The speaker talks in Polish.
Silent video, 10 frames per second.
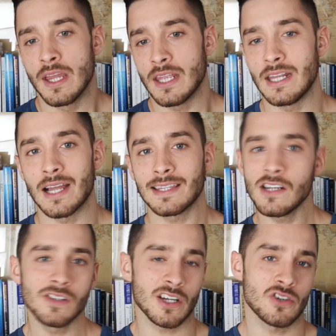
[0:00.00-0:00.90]
I
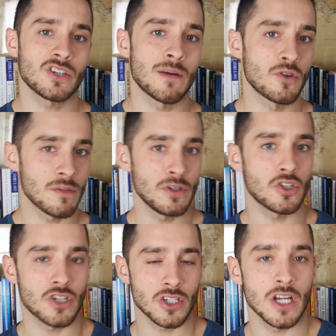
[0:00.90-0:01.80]
dlatego ta książka może być
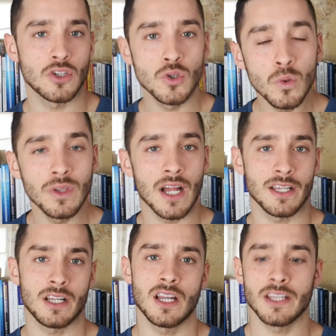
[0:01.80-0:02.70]
troszeczkę trudna
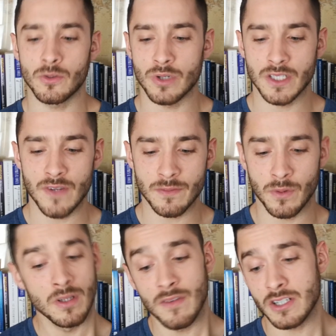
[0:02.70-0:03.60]
dla niektórych z Was,
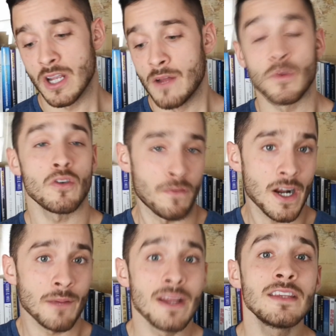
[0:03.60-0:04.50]
ponieważ no,
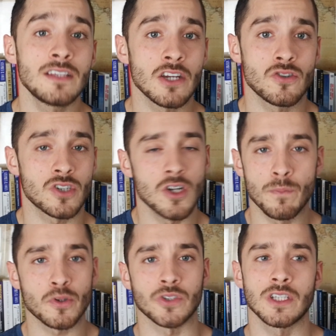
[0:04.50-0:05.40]
fragmenty tej książki lub
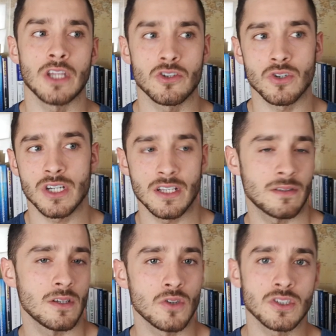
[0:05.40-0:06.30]
początek tej książki
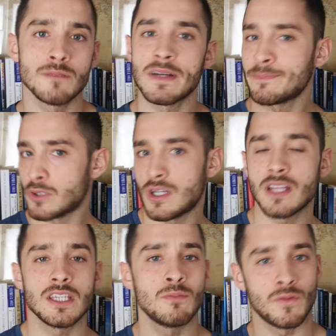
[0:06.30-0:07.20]
jest e, dosyć
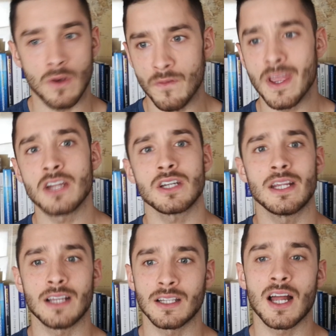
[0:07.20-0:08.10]
bezpośredni, mówi o wierze
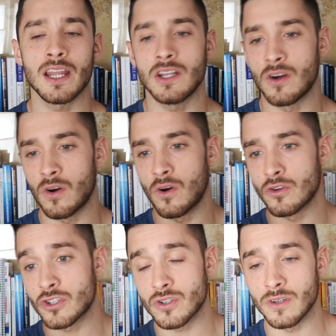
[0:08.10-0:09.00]
i tak dalej, o, o,
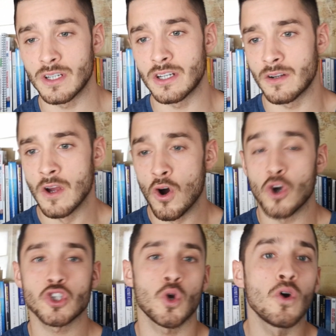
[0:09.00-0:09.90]
e,
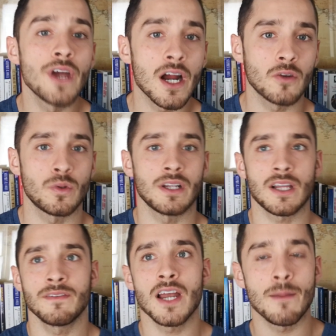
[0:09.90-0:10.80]
o szkodach, które
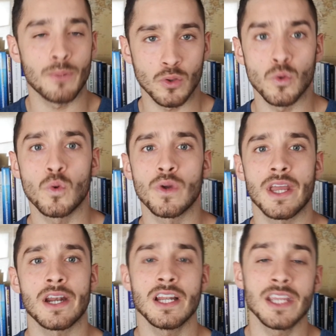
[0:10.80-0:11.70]
ta wiara
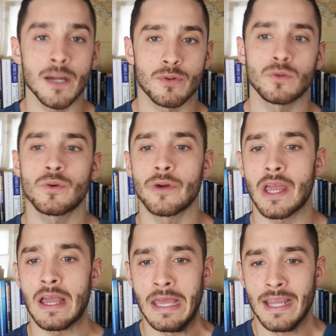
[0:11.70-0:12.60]
produkuje, religia
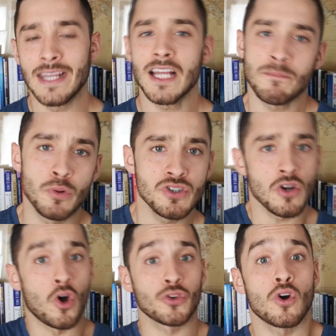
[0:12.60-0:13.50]
produkuje jednak później
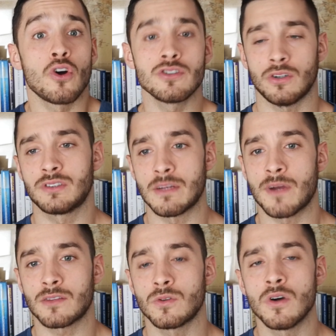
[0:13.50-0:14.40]
odchodzi od
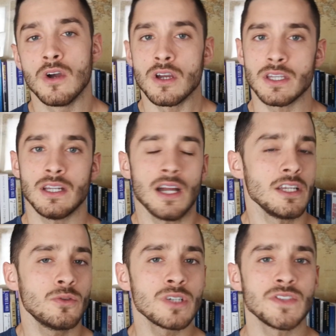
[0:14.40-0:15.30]
tematu i dla
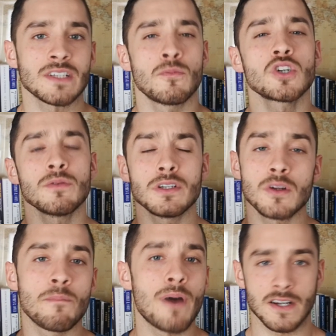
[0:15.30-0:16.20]
niektórych z Was może być
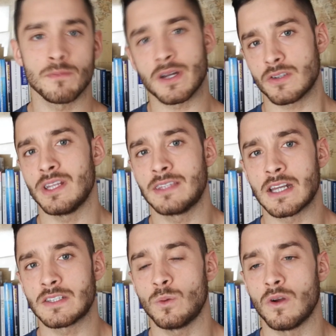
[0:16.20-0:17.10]
to bardzo, bardzo
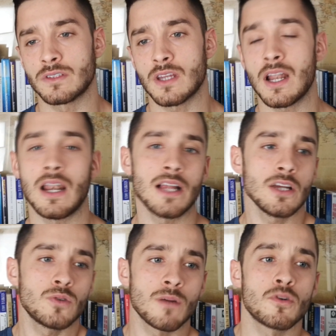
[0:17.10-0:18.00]
interesujące, dla
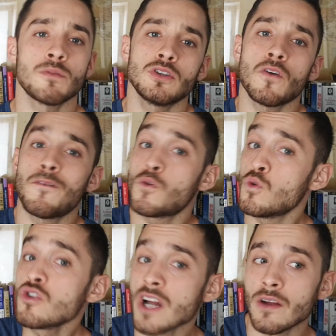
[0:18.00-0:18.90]
niektórych może być to
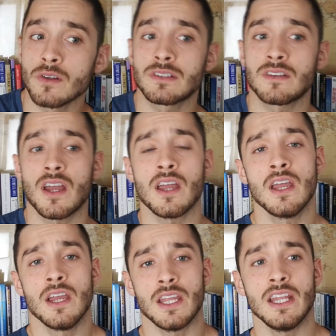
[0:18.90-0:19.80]
wkurzające
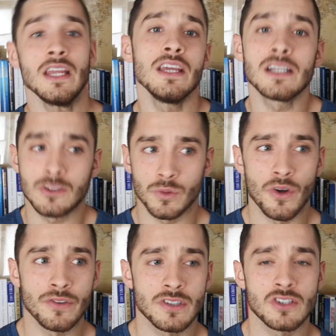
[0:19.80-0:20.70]
i
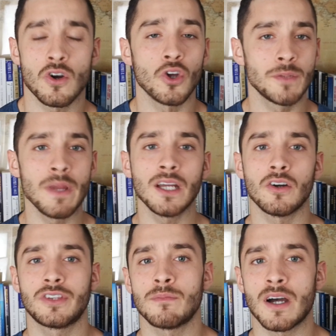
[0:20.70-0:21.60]
irytujące, że odbiega
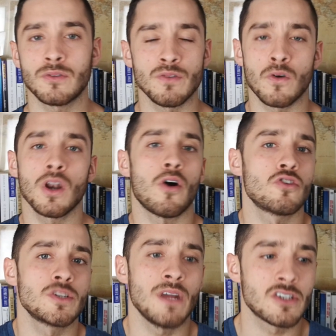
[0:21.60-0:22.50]
od tematu i w ogóle o
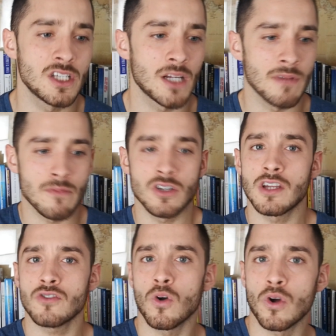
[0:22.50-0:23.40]
czym ja czytam, miałem
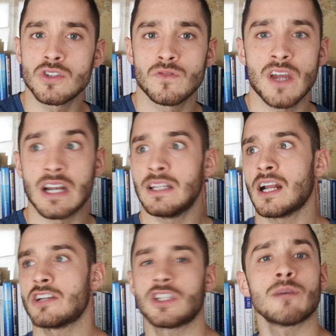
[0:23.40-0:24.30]
czytać o końcu wiary i
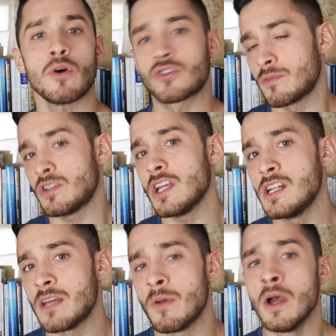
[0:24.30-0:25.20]
nagle czytam o czymś
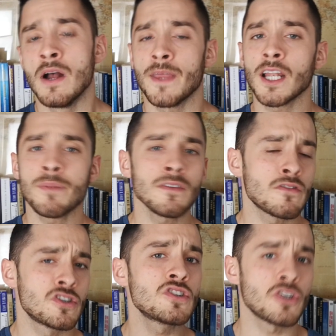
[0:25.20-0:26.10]
innym. Tak naprawdę
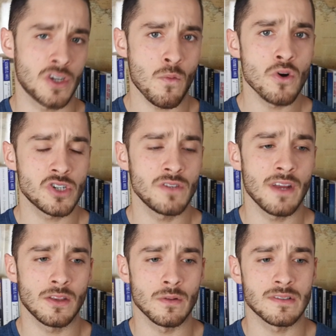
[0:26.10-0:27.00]
wszystko się łączy w
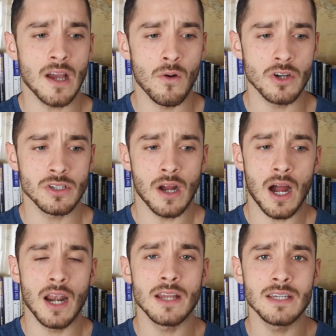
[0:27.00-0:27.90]
jedną całość,
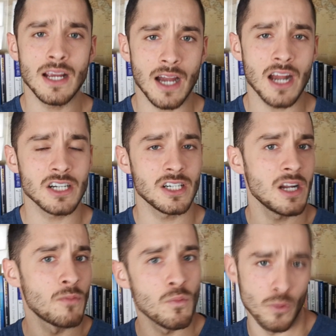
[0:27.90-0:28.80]
ale nie
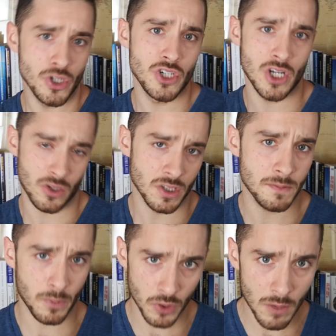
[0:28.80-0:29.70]
każdemu musi się to
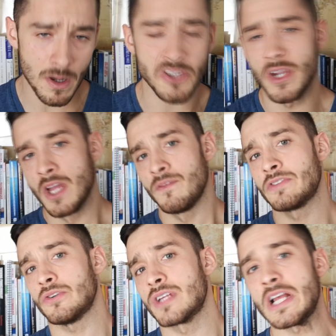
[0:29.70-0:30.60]
spodobać,
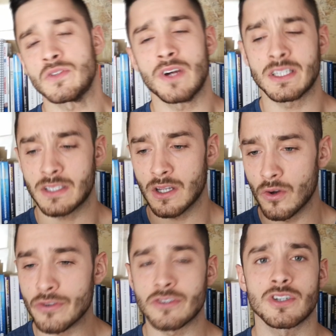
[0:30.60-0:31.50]
więc od razu Was
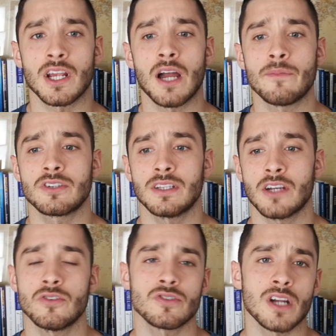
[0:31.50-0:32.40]
ostrzegam, że
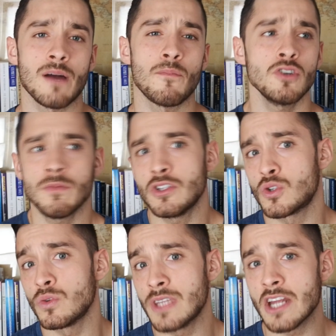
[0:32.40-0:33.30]
ta książka może być
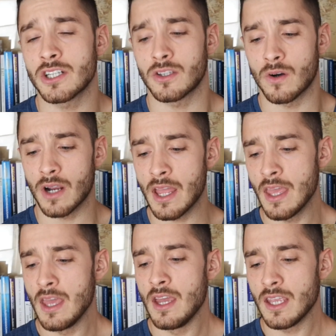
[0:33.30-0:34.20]
trudniejsza trochę
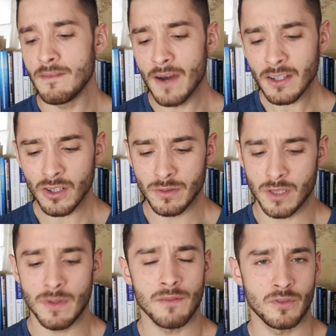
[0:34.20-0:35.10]
i warto ją
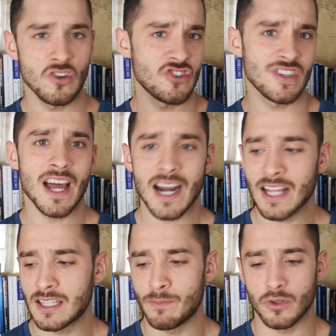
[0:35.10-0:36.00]
sobie wziąć na
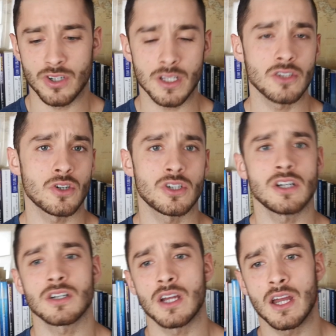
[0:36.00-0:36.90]
raty, poczytać
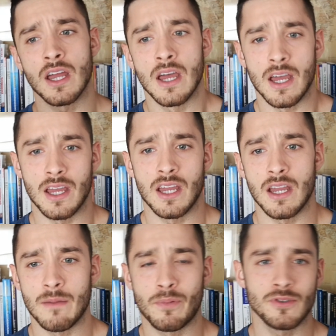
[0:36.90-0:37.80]
troszeczkę,
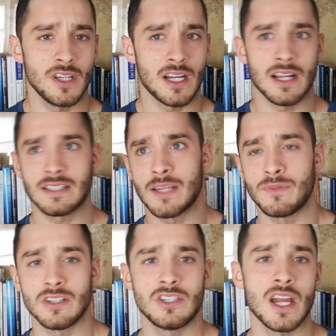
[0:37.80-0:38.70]
e, później na
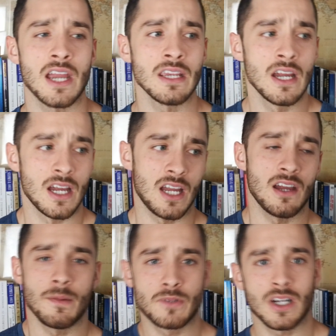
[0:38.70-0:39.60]
następny dzień,
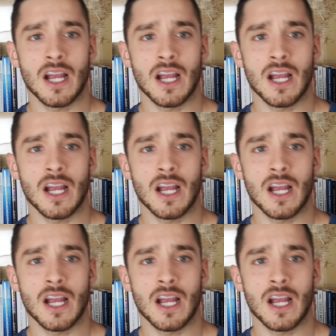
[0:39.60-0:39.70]
e, przy